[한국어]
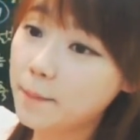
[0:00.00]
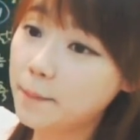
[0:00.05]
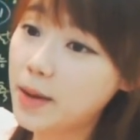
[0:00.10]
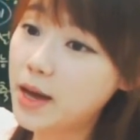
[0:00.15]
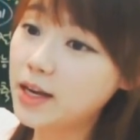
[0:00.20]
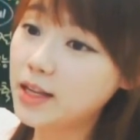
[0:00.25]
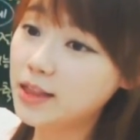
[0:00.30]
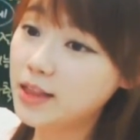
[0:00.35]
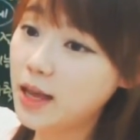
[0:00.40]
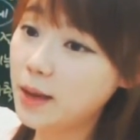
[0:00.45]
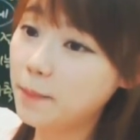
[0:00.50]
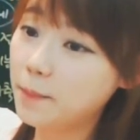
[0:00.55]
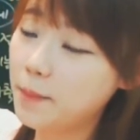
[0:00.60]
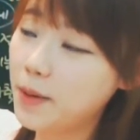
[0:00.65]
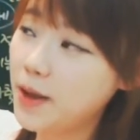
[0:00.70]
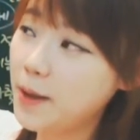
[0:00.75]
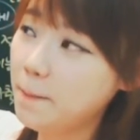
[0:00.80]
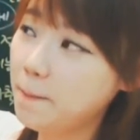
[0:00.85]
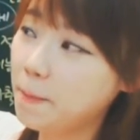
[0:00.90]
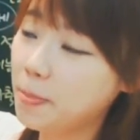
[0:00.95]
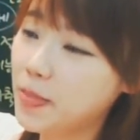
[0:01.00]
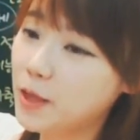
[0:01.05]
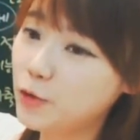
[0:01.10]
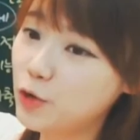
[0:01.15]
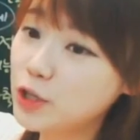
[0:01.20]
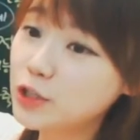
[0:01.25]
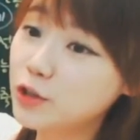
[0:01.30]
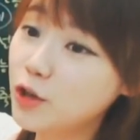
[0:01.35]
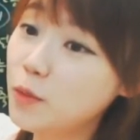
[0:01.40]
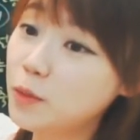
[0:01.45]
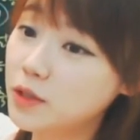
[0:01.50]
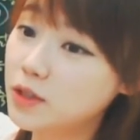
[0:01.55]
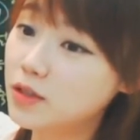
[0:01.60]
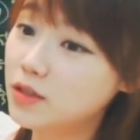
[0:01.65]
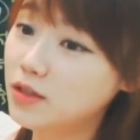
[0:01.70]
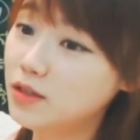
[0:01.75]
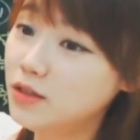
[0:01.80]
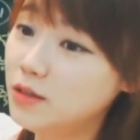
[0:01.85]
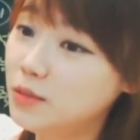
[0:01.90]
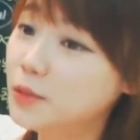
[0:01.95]
빠른 택배
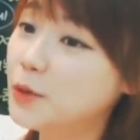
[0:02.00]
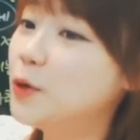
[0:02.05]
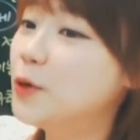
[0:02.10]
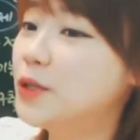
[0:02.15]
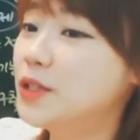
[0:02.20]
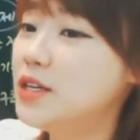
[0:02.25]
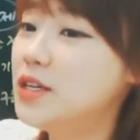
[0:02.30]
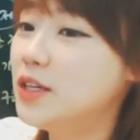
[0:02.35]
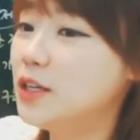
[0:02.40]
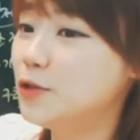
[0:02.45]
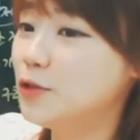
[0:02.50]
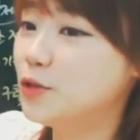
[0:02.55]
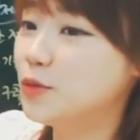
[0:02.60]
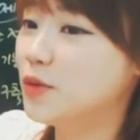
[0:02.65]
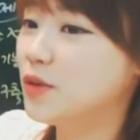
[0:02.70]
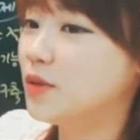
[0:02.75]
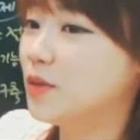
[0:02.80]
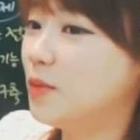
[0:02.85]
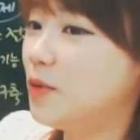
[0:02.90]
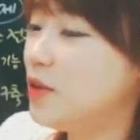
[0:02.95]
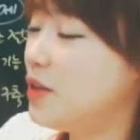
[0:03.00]
퀵서비스 뭐 이렇게 생각해 주시면 편할